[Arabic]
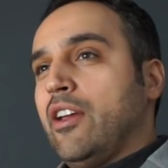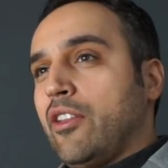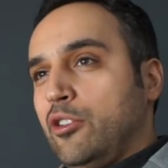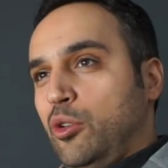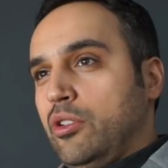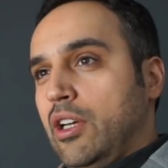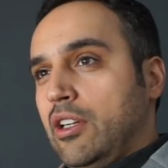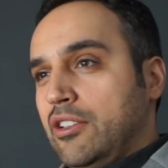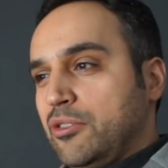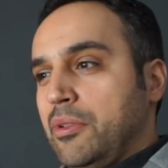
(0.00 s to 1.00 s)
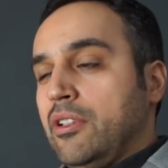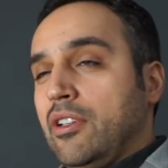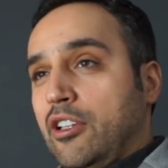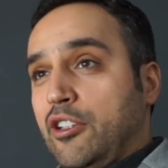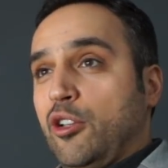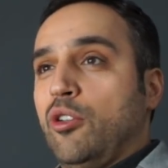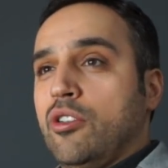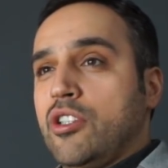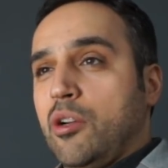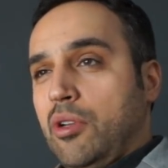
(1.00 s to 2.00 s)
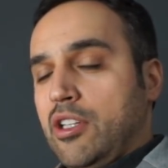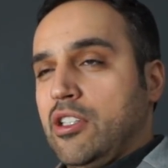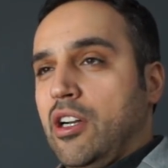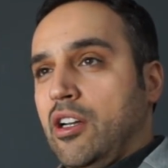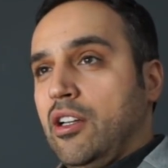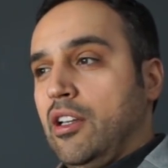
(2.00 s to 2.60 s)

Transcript: ايضا يعود على نسبه التكنولوجيا والاشياء